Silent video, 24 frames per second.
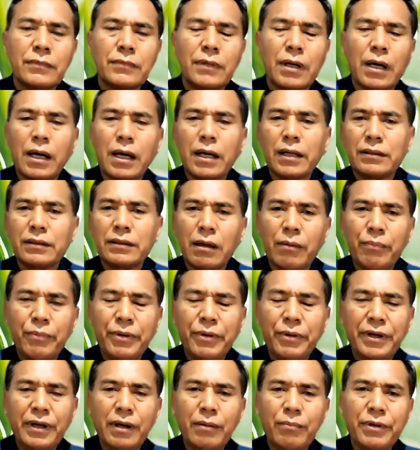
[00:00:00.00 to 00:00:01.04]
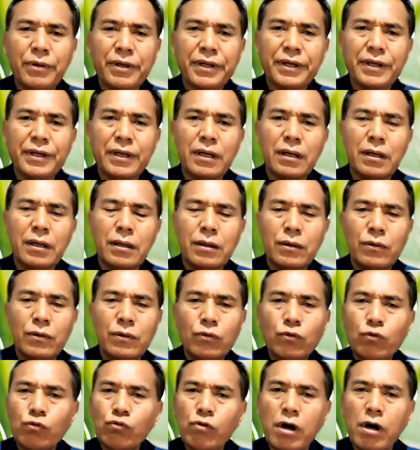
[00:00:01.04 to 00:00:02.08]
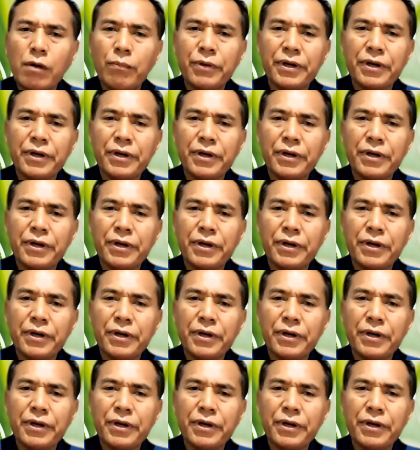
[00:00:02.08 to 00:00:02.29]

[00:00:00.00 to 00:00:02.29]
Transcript: Harta benda mereka, uang